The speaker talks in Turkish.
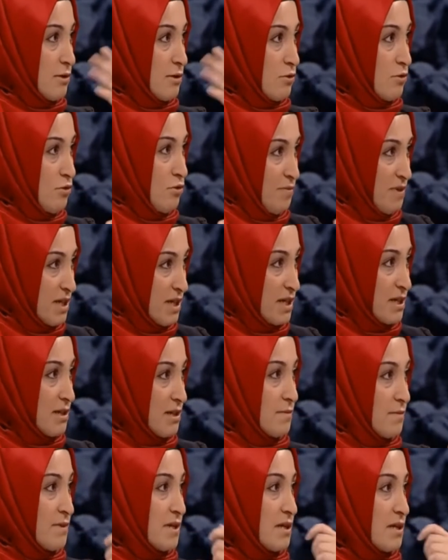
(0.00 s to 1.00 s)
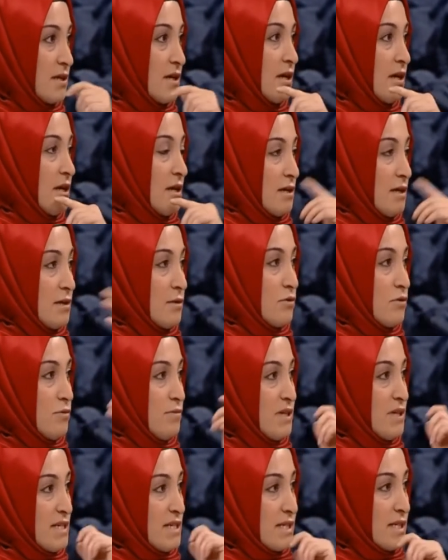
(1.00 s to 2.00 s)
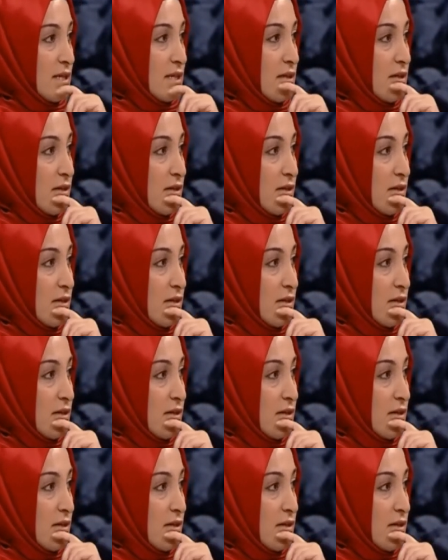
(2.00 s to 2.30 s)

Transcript: Ya ölüm yakalım yani. ya. Bizim ya ölüm hocalarımız